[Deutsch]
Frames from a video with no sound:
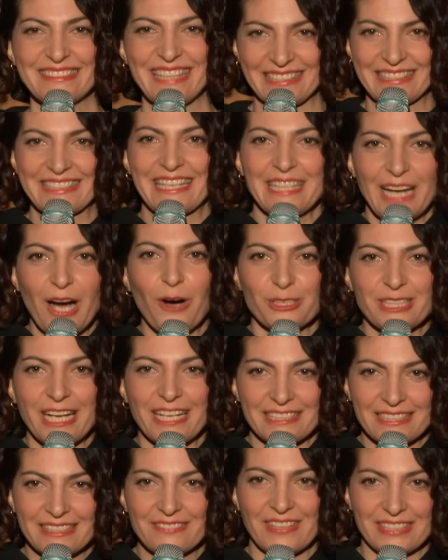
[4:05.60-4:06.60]
Das ist genau
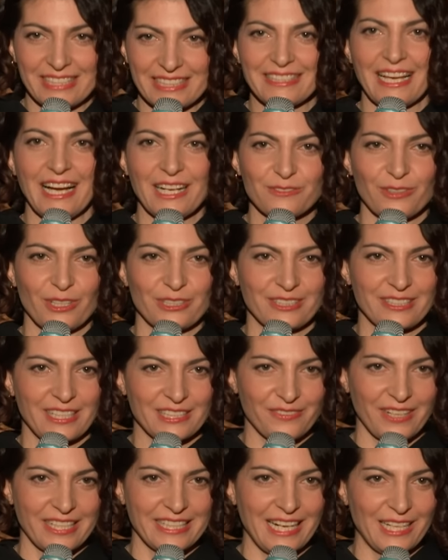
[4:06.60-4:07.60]
das, was ich sagen wollte.
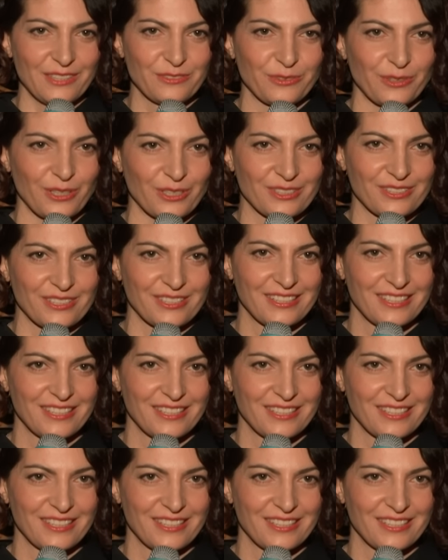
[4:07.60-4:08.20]
Das war die Antwort.